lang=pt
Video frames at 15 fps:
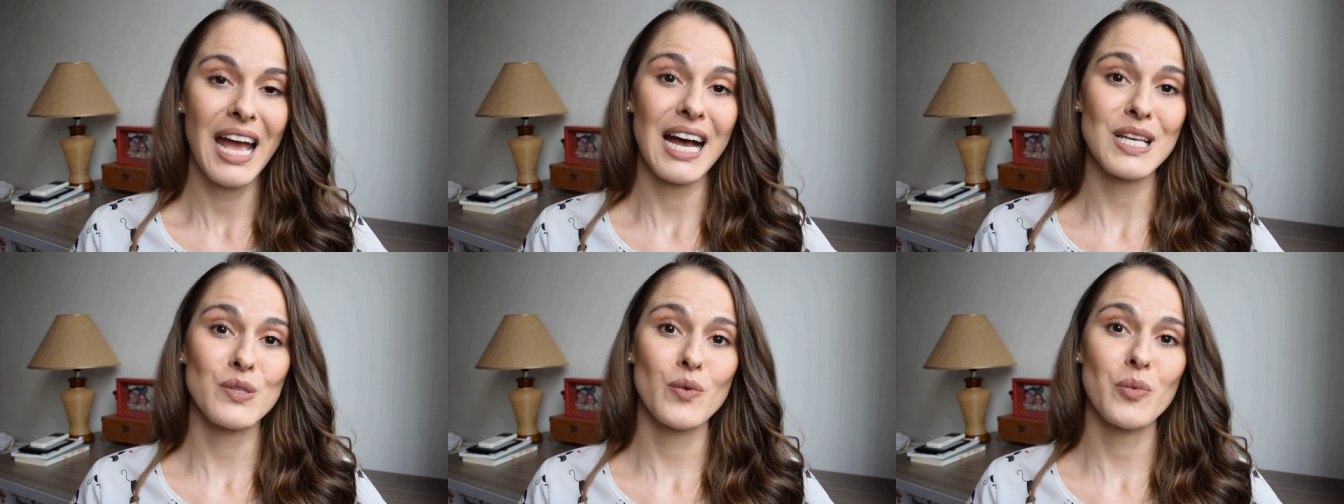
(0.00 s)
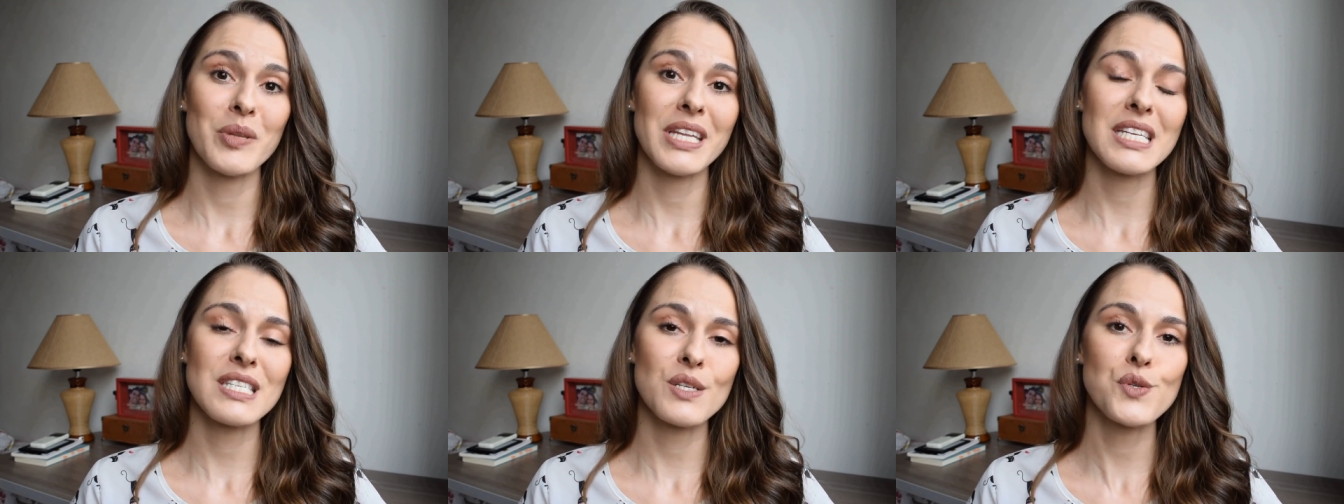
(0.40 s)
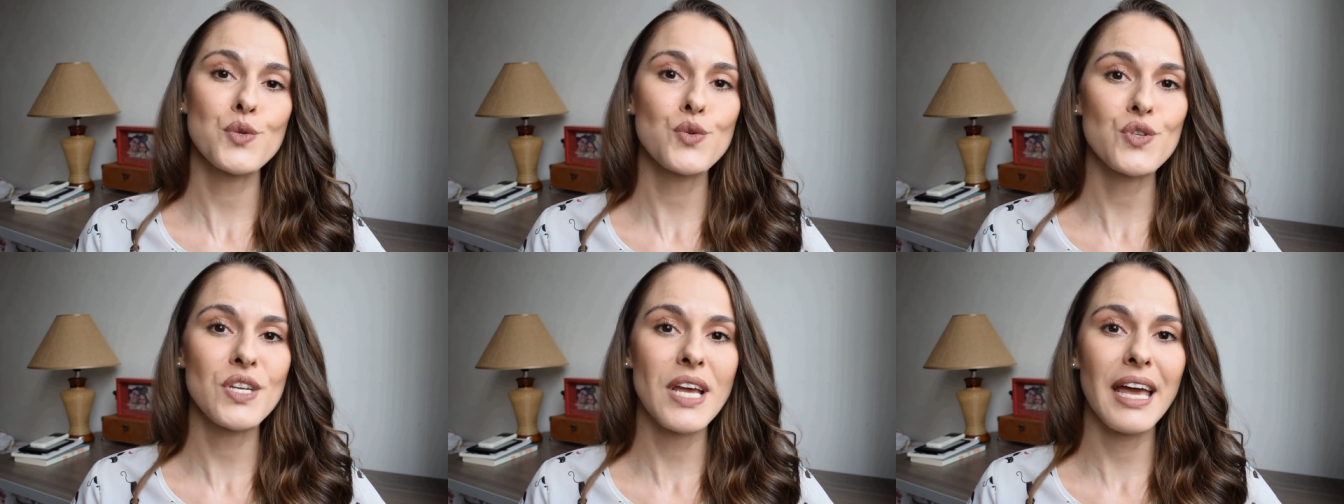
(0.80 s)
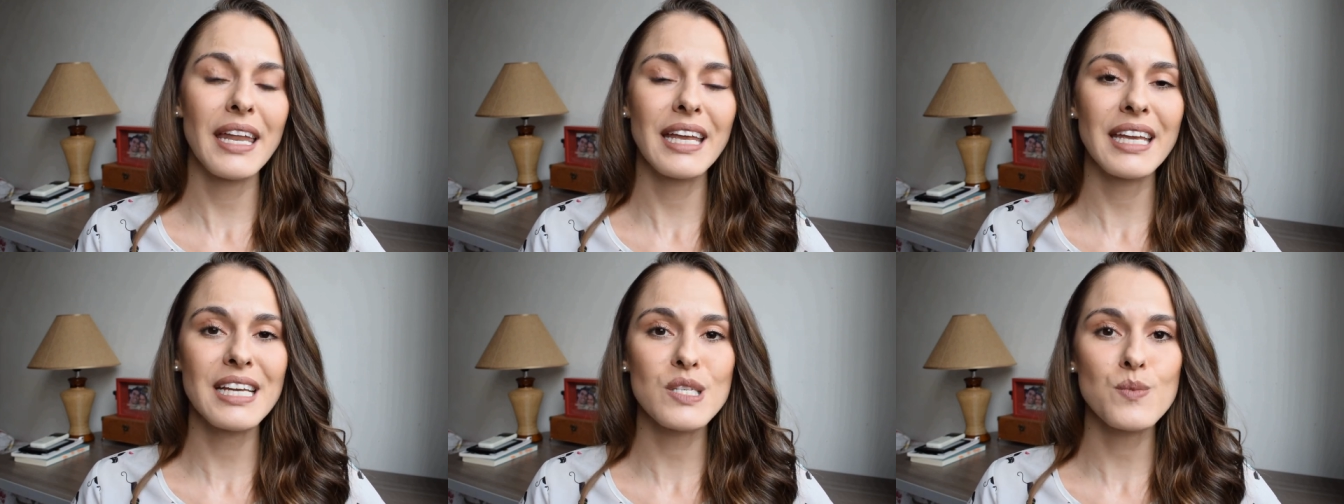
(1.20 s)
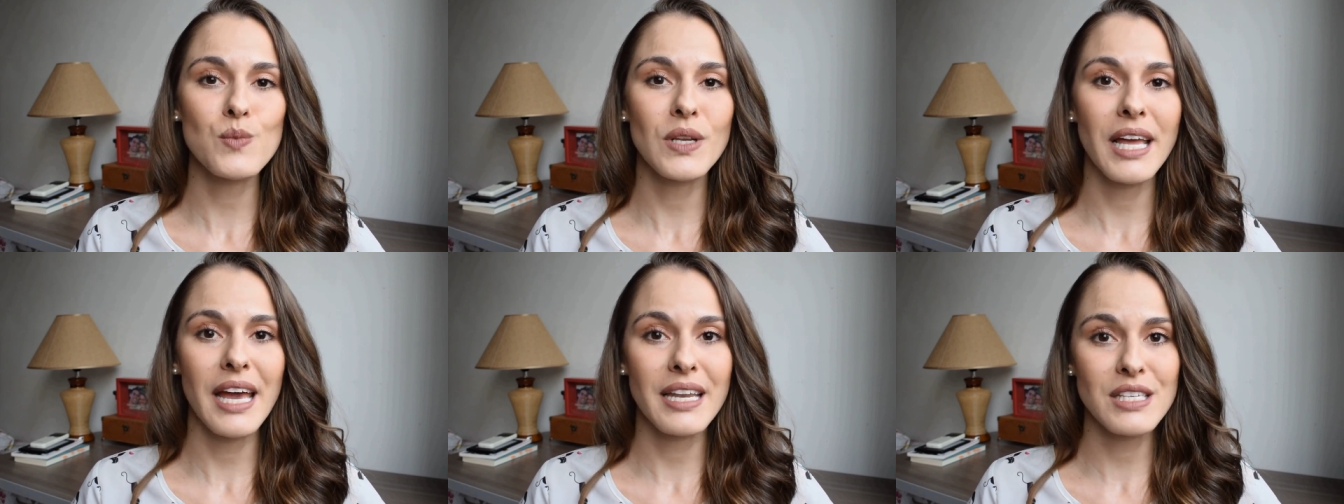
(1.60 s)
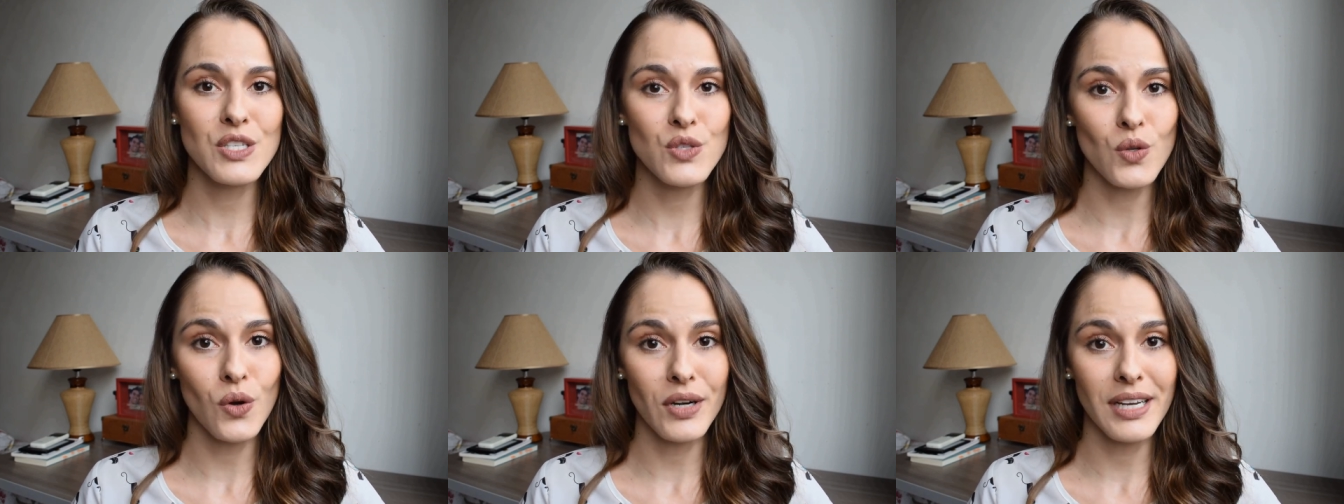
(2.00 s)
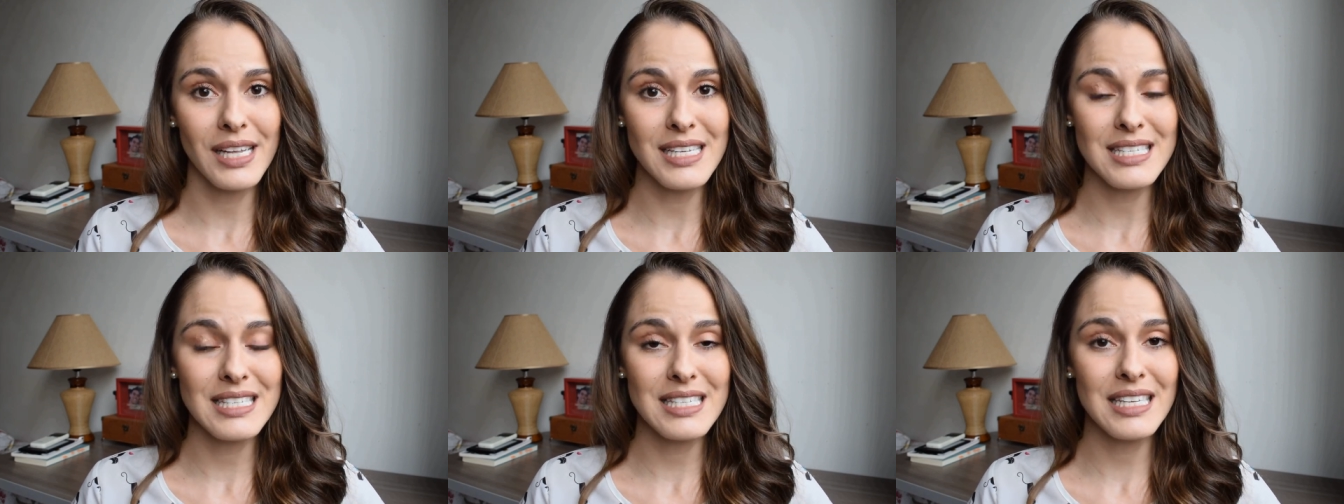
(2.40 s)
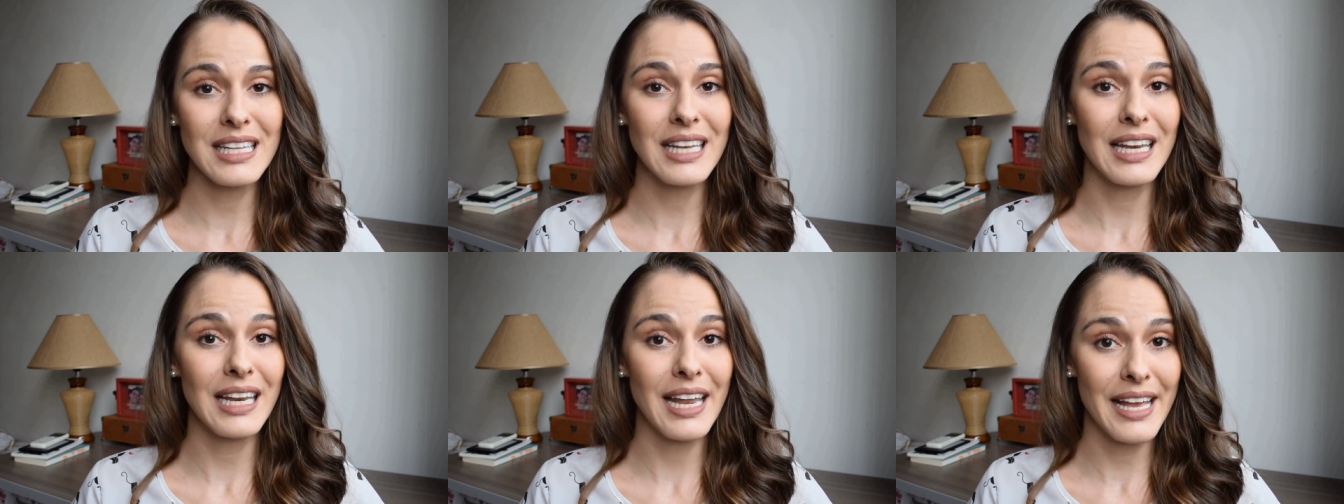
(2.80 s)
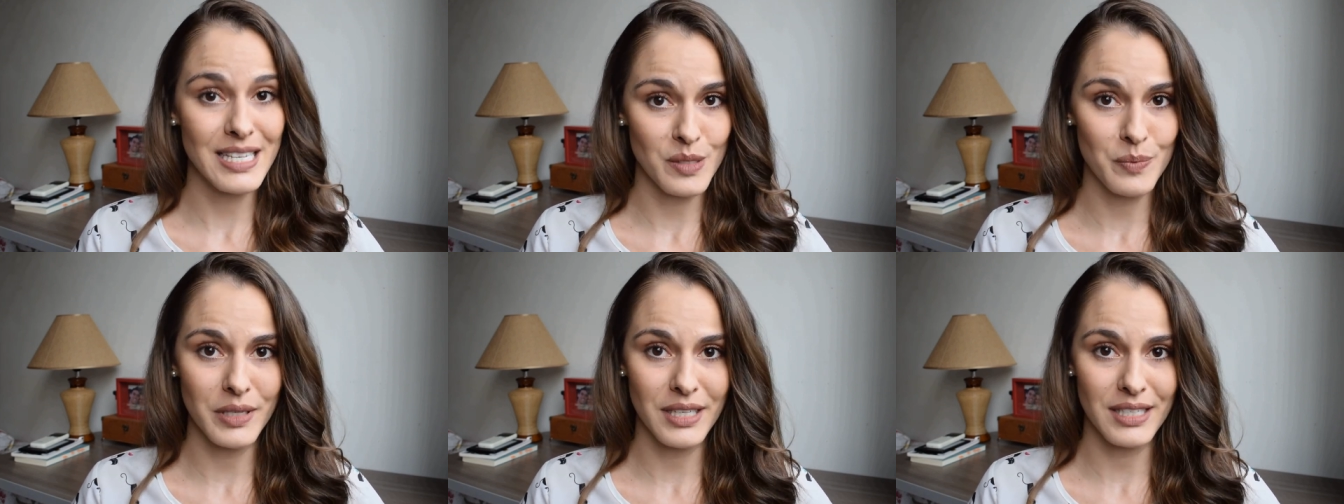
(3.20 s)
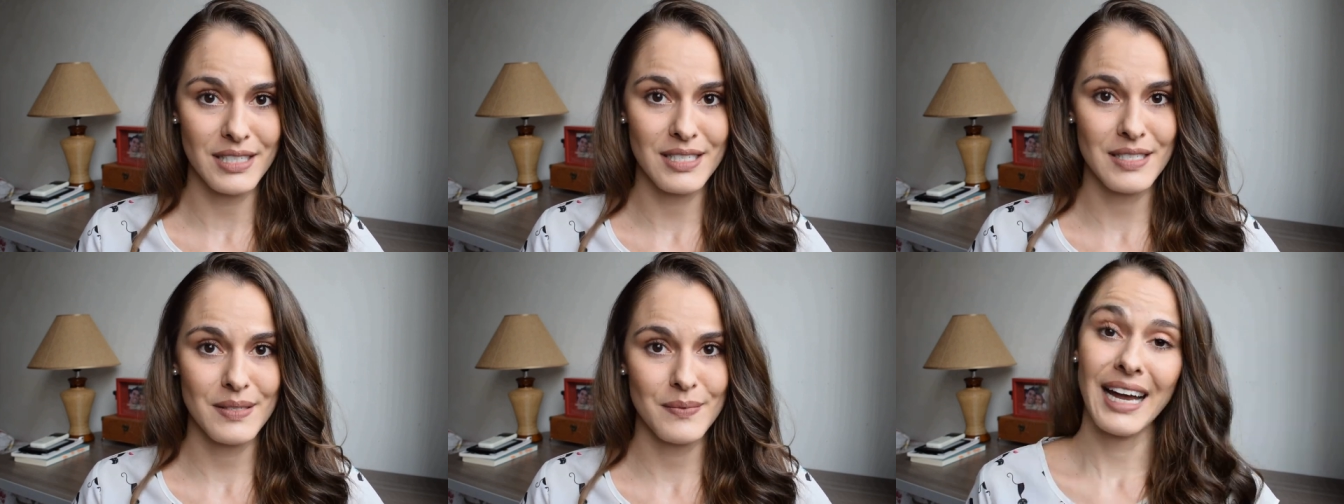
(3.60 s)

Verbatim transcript: as feministas sugerem que as mulheres tornem-se lésbicas.